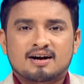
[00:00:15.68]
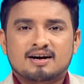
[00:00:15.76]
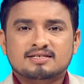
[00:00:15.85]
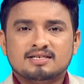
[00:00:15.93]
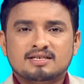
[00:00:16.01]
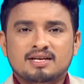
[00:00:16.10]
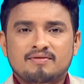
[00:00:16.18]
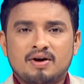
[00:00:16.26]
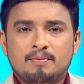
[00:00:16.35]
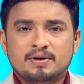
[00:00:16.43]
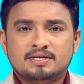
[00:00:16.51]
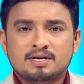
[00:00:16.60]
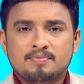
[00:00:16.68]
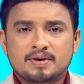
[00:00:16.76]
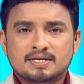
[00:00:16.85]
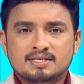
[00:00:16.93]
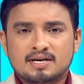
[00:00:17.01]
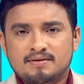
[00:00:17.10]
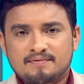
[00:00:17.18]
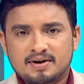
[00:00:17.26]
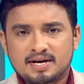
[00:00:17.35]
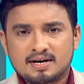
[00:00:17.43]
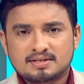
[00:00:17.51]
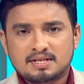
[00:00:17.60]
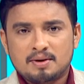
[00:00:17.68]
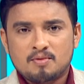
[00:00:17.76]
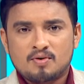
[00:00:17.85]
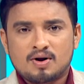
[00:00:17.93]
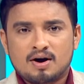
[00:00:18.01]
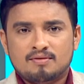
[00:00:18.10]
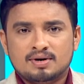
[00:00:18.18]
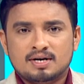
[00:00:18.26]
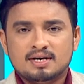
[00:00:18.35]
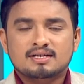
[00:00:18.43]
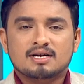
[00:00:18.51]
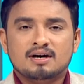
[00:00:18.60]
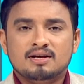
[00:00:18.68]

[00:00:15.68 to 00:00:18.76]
கச்சத்தீவை பற்றி பேச விடியா திமுகவுக்கு